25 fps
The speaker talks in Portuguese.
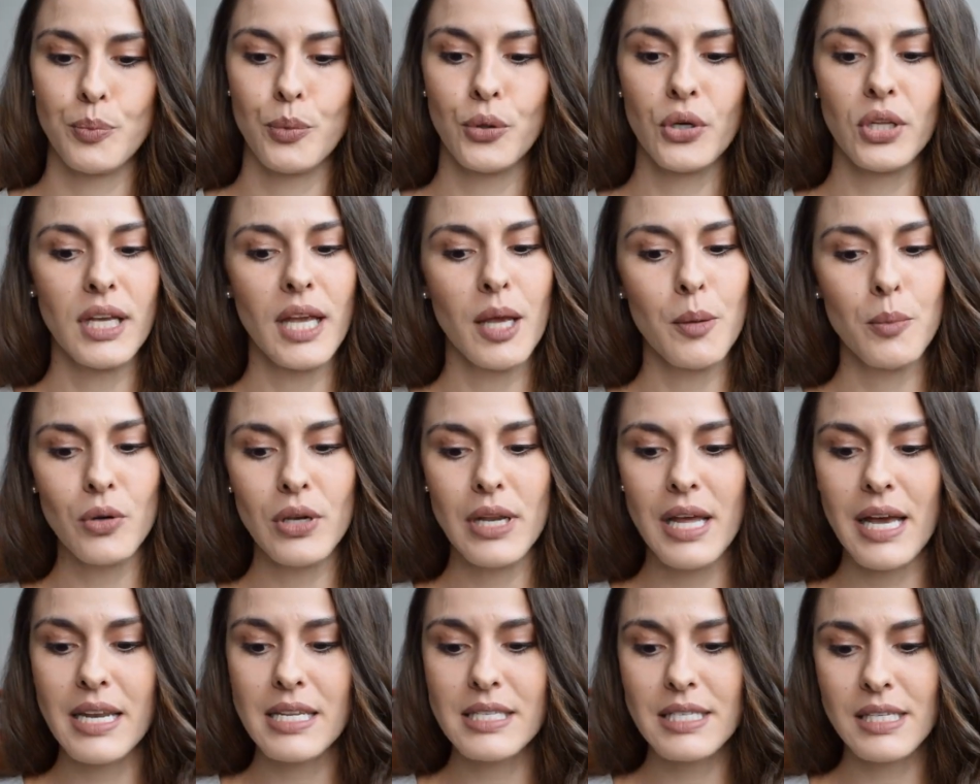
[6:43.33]
Por que
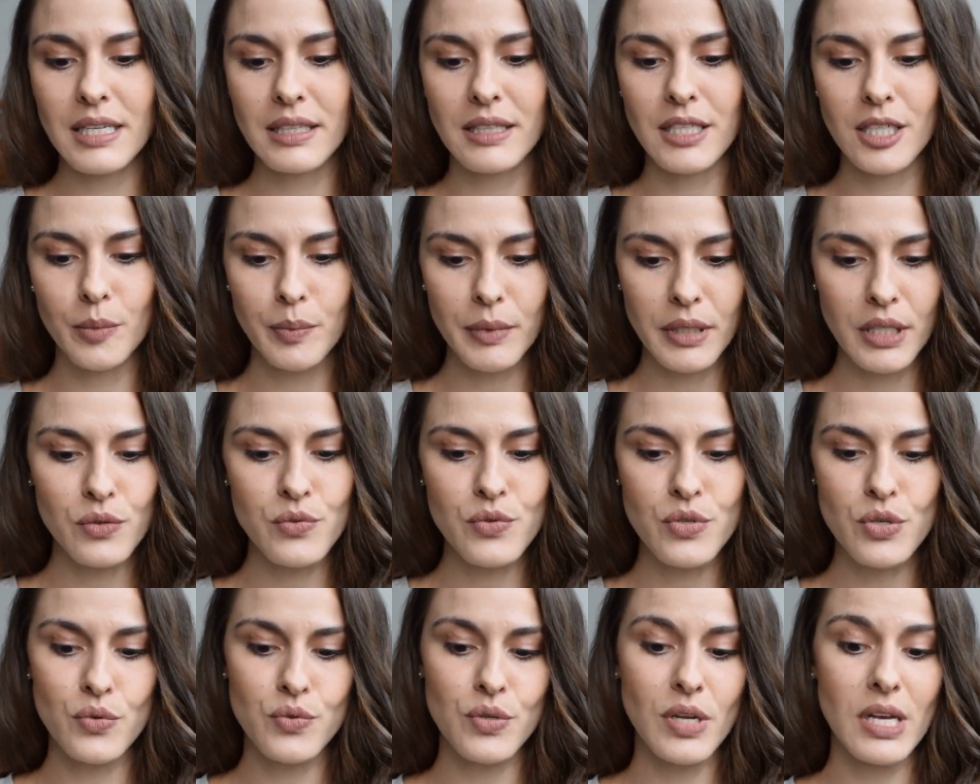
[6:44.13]
mulheres que terminam
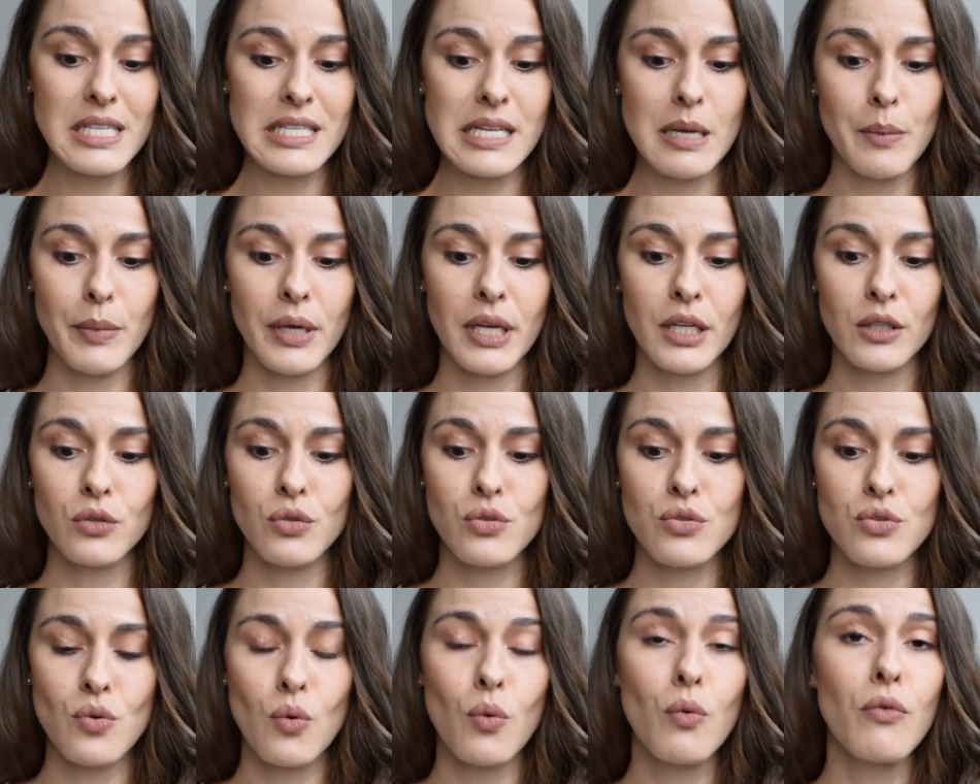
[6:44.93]
seus
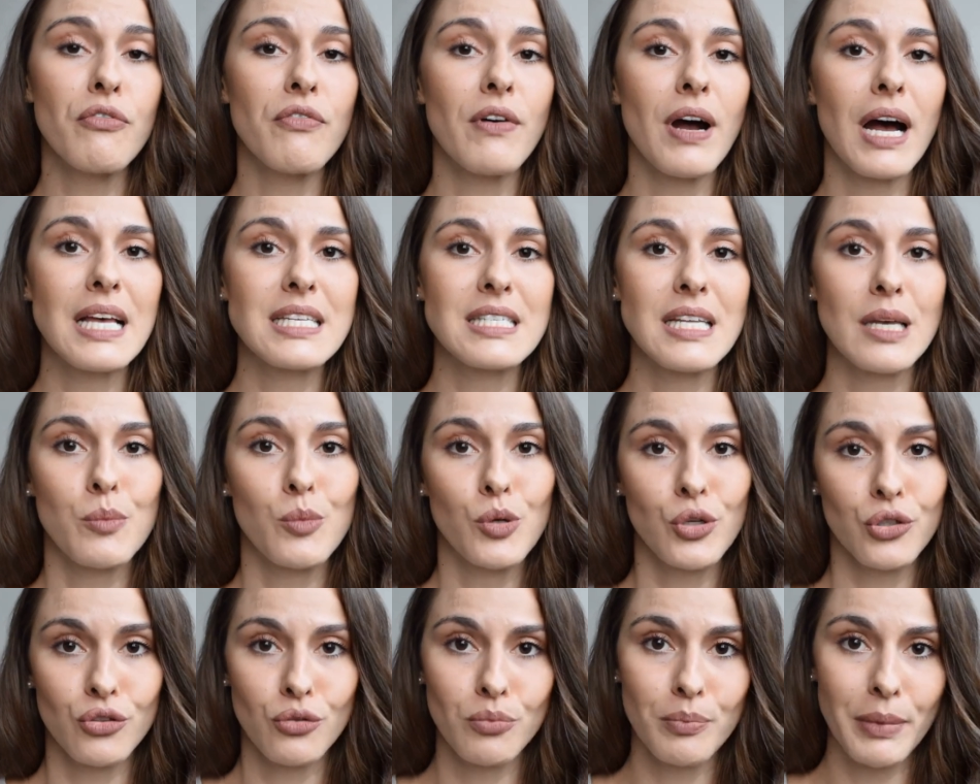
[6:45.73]
casamentos o fazem
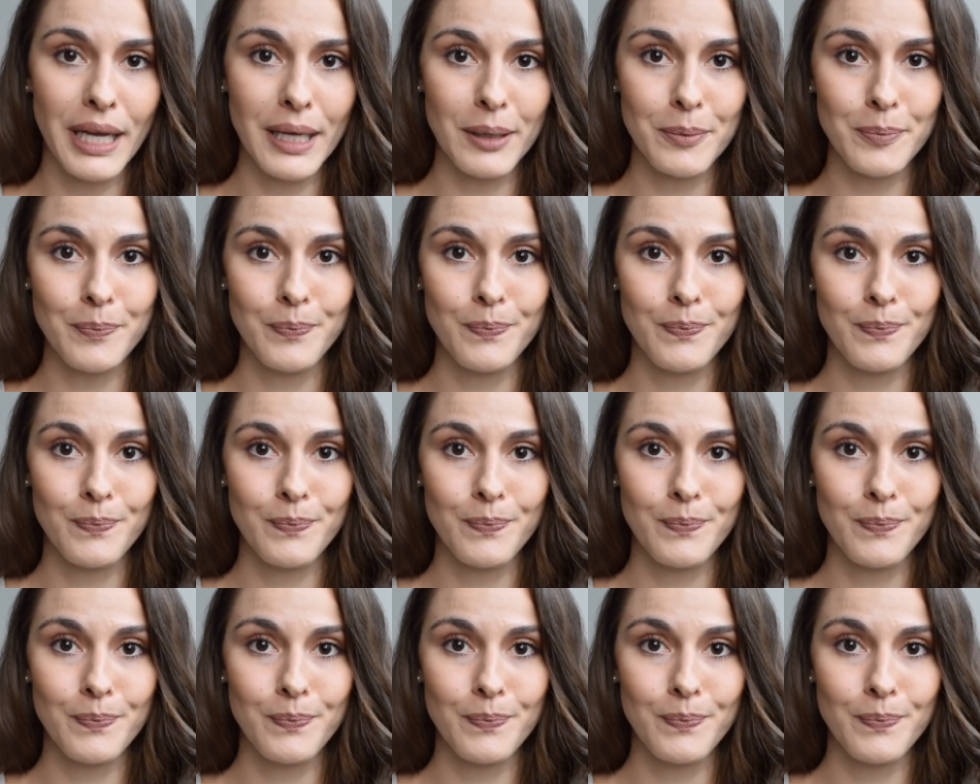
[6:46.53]
muito bem?